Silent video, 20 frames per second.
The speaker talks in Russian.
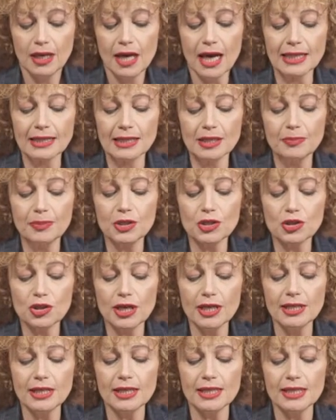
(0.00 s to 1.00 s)
От
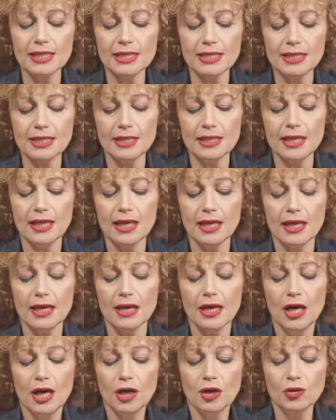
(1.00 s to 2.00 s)
напряжения
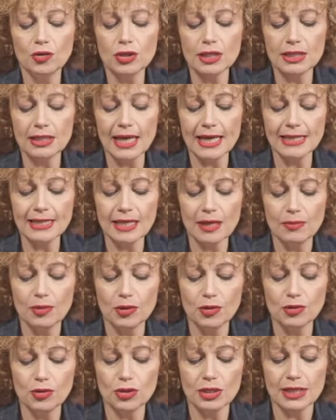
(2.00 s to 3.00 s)
Костенея Руслан за
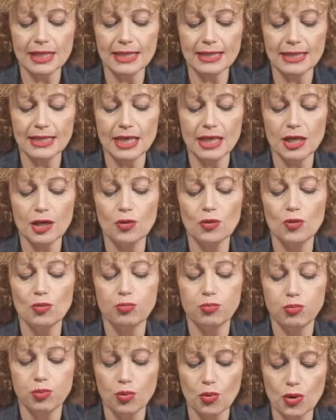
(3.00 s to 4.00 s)
бороду злодея
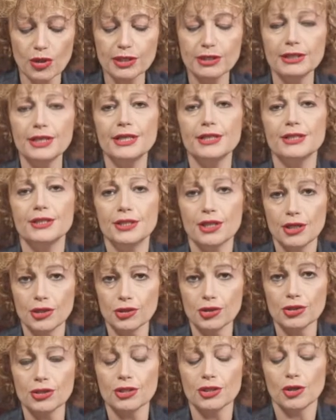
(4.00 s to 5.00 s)
упорной
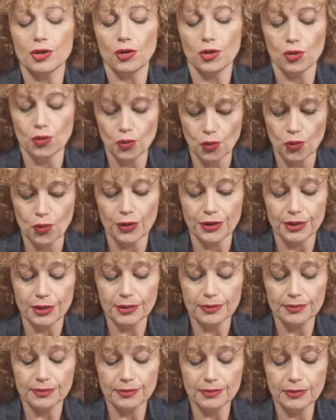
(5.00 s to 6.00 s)
держится рукой.
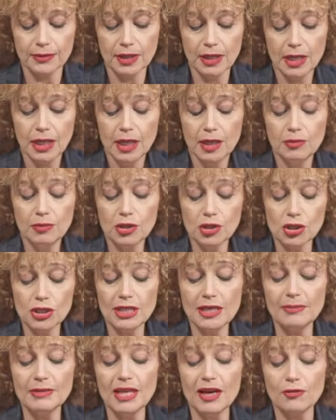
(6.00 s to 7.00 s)
Меж
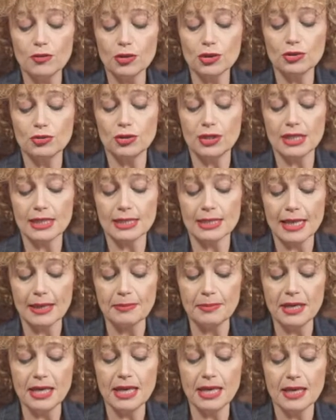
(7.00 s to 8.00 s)
тем на воздухе
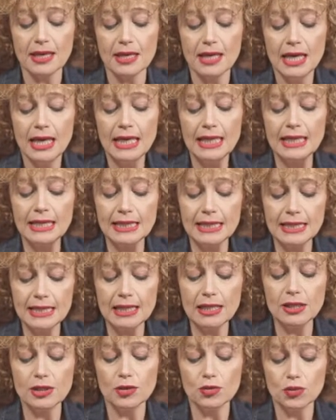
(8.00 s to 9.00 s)
слабее и
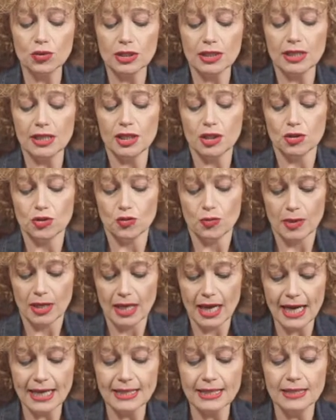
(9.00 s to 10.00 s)
силе русской
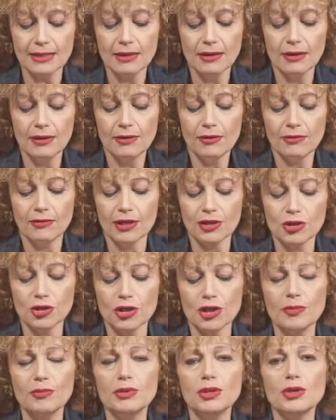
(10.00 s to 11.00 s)
изумлясь,
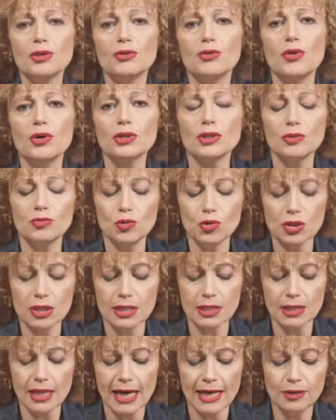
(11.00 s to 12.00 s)
волшебник гордому
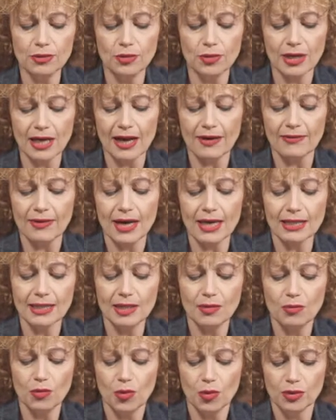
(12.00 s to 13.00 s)
Руслану
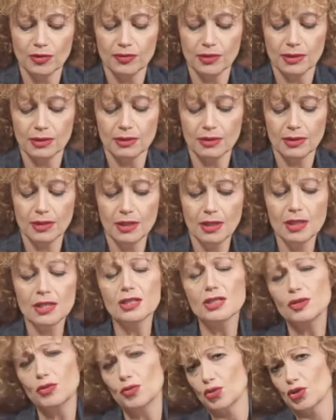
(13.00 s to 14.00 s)
коварно молвит.
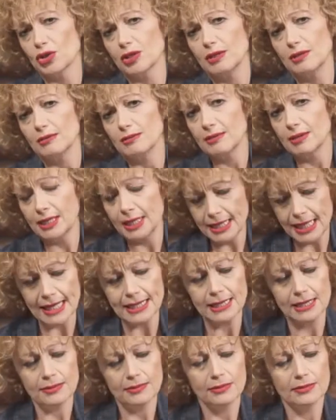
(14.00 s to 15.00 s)
«Слушай,
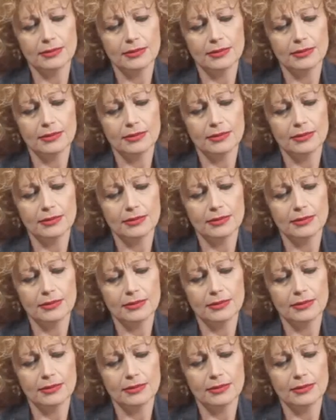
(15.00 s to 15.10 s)
князь,